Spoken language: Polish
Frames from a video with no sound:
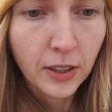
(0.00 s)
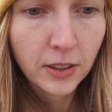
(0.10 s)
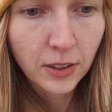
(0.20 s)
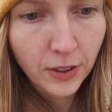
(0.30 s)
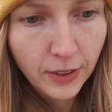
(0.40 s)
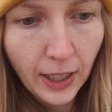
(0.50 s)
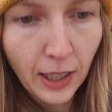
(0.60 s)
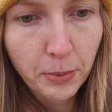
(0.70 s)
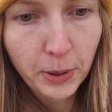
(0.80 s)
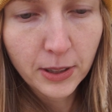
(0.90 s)
no to
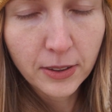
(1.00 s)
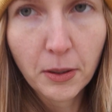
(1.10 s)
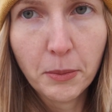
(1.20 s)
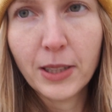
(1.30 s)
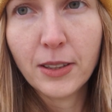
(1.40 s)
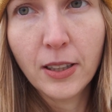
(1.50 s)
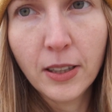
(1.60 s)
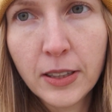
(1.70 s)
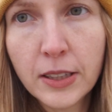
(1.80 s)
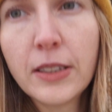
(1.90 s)
najlepiej ten temat,
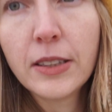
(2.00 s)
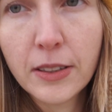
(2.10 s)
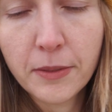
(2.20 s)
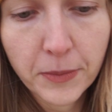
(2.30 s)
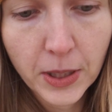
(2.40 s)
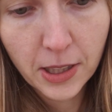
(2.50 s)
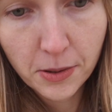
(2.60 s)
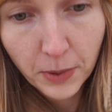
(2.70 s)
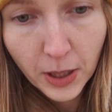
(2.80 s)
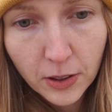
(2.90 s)
tak z
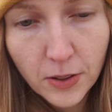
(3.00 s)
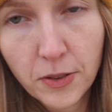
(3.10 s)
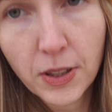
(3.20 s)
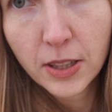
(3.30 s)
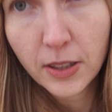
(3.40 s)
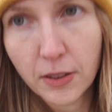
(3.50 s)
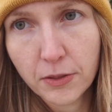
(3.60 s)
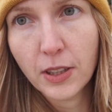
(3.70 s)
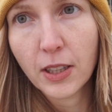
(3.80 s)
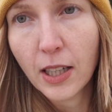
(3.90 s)
mojego doświadczenia
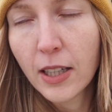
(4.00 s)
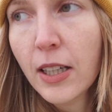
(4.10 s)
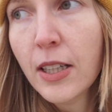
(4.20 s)
wynika,